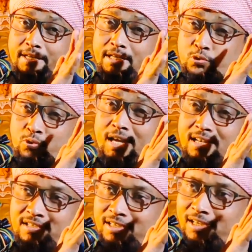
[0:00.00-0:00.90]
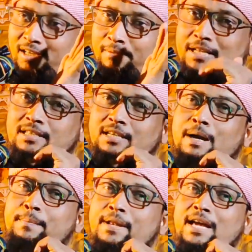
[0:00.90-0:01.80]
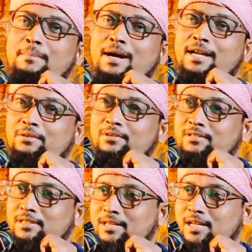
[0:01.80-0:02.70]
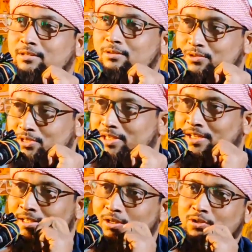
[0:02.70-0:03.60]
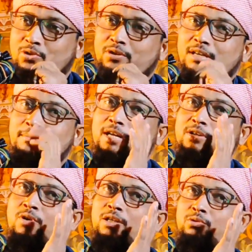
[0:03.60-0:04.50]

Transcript: নিয়ে শুয়ে আছে বাচ্চা বাঁপড়ে আর মা করে চিৎকার করছে তৎসঙ্গে মা হাত